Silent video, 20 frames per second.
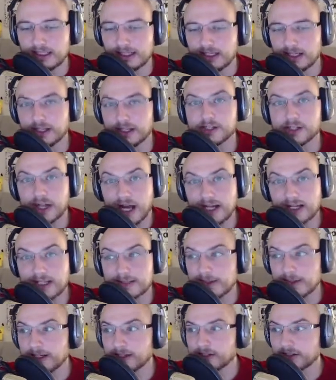Ich schneide
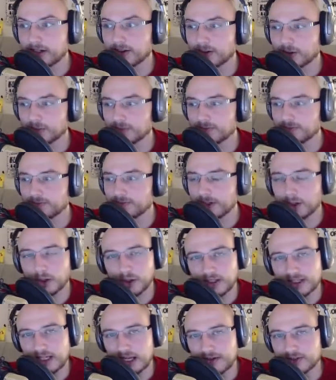jetzt mal nicht dran rum. Ihr
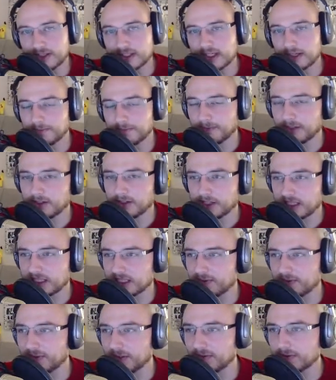könnt es ja einfach skippen, wenn euch das
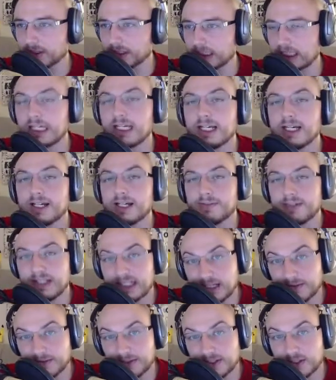zu viel wird.
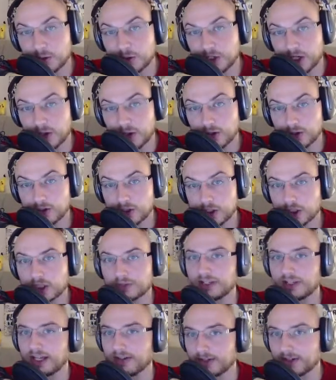Vielen Dank fürs Zuschauen. Schaut
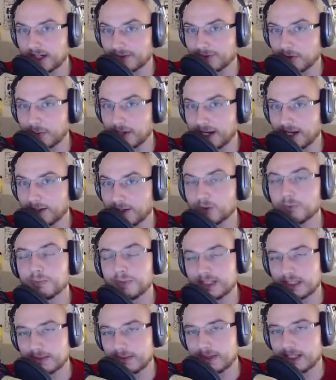auf der Endcard vorbei und
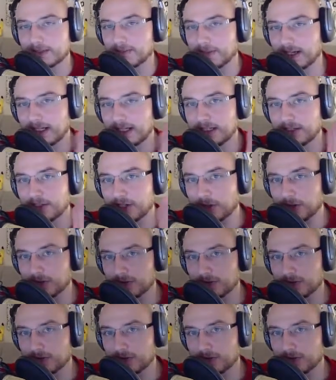bis zum nächsten Mal. Ciao.